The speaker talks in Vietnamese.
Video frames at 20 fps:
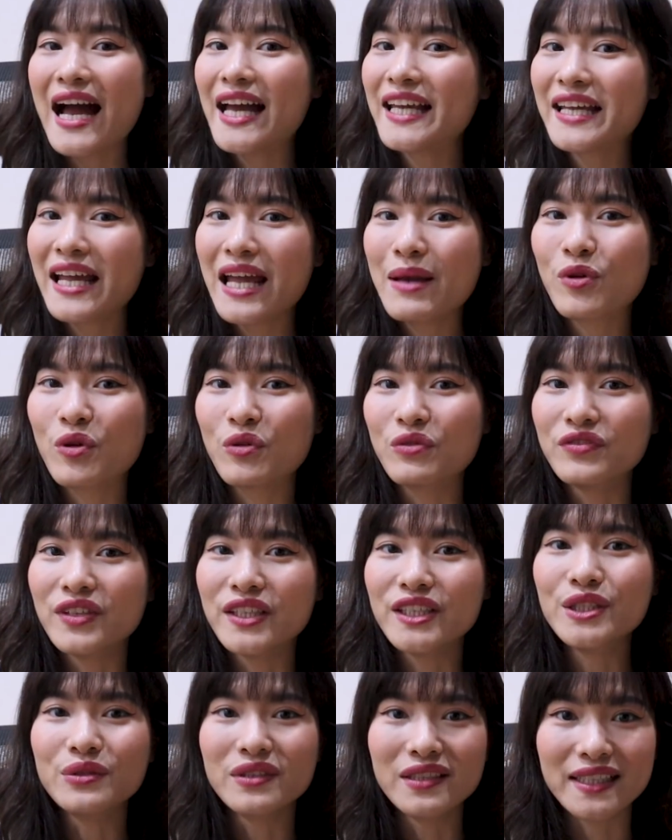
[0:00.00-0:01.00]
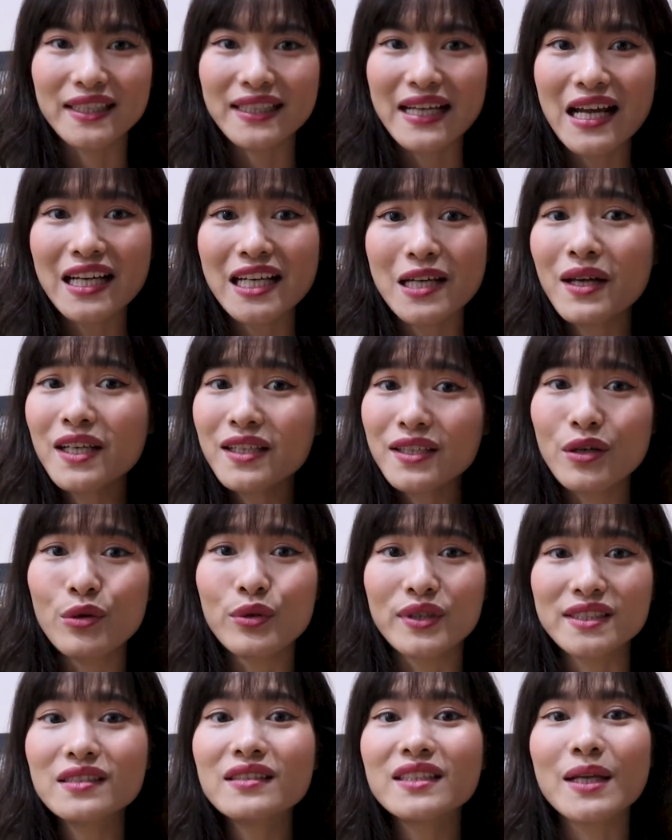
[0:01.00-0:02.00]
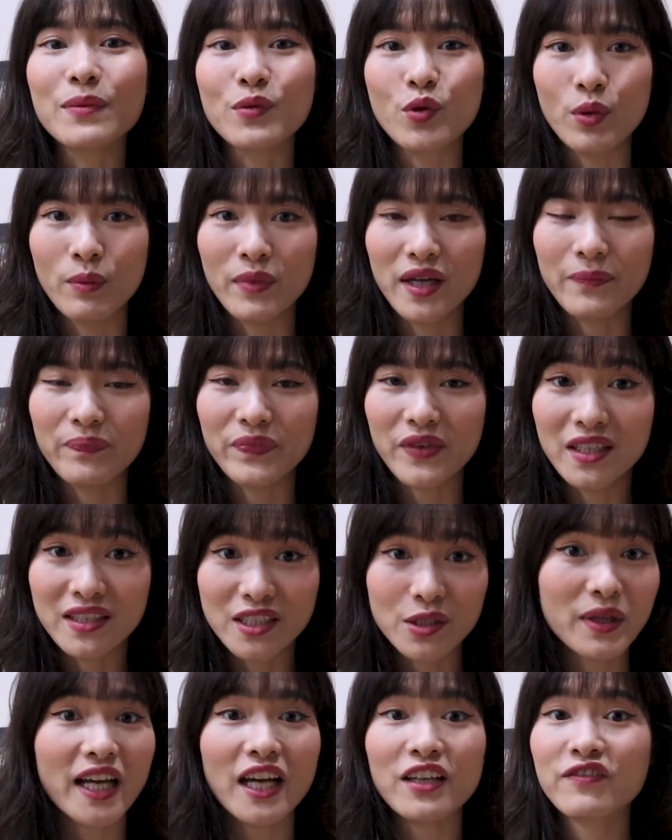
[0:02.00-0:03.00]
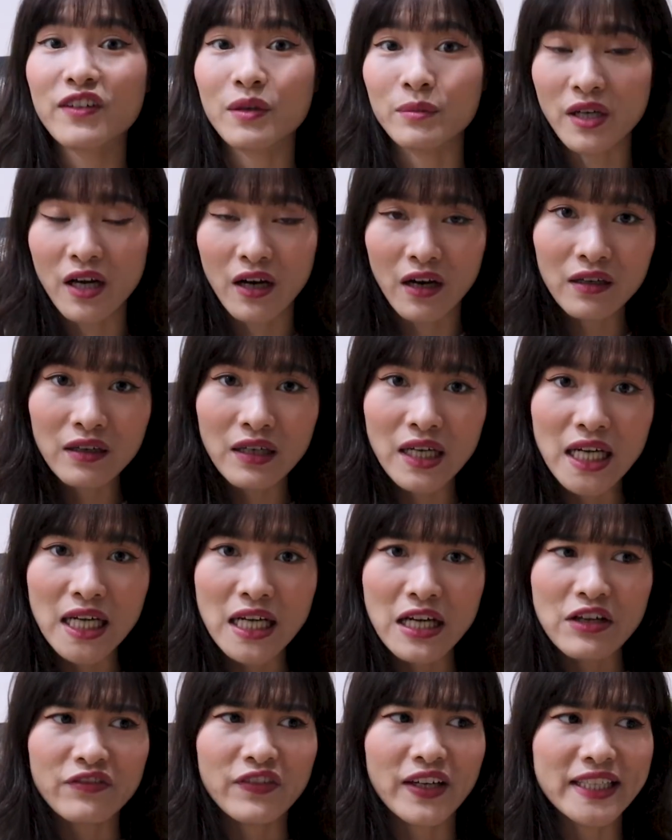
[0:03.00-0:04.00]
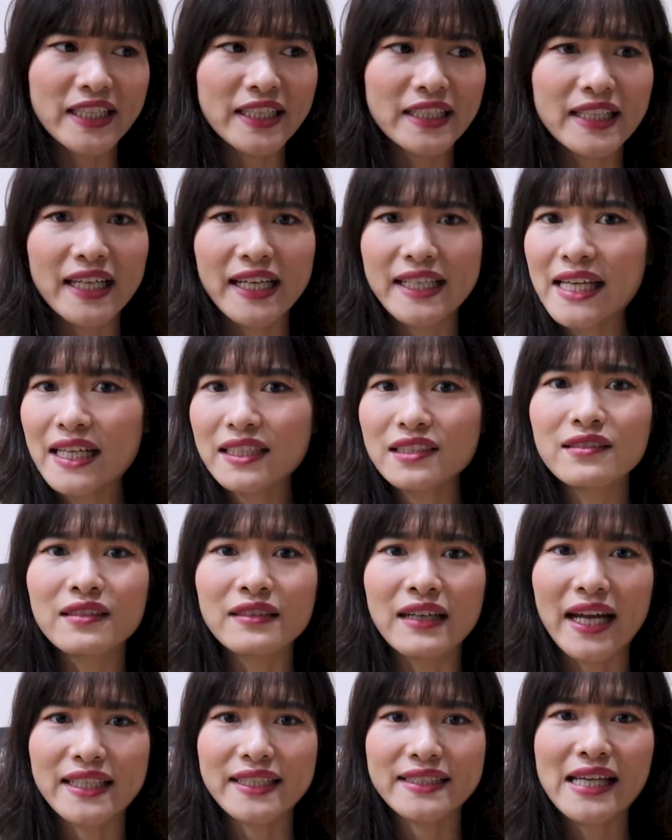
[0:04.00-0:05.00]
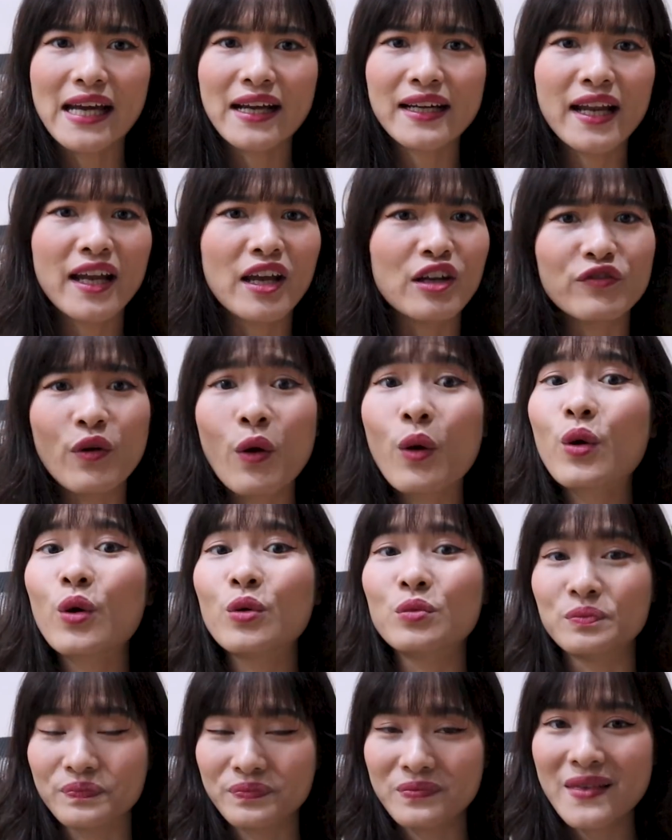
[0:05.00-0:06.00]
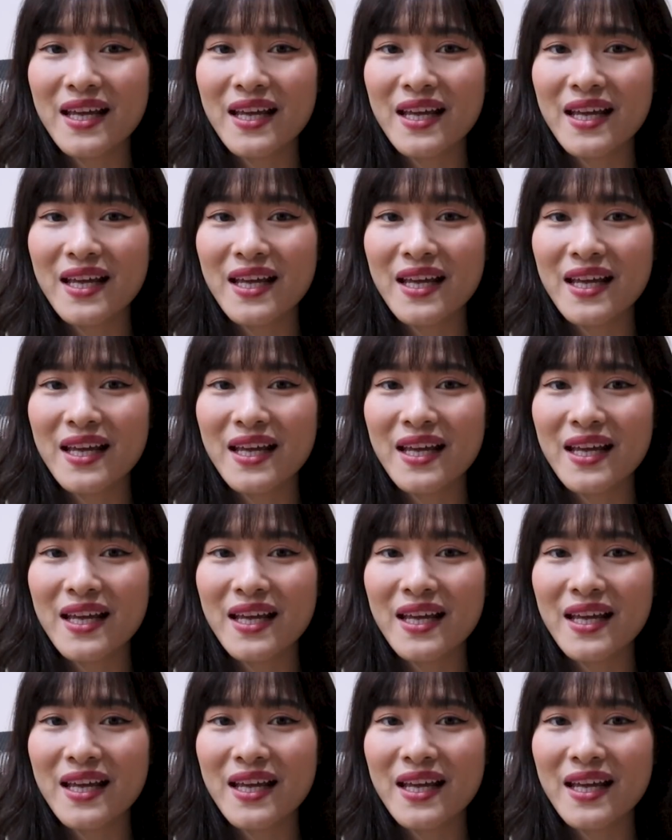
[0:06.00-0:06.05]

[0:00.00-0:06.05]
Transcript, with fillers: hai anh em cùng với nhiều người khác đã bắt đầu cái sự nghiệp của mình ở trong cái căn phòng đó. Và nhìn thấy cái chặng đường này thì Trang nể vô cùng.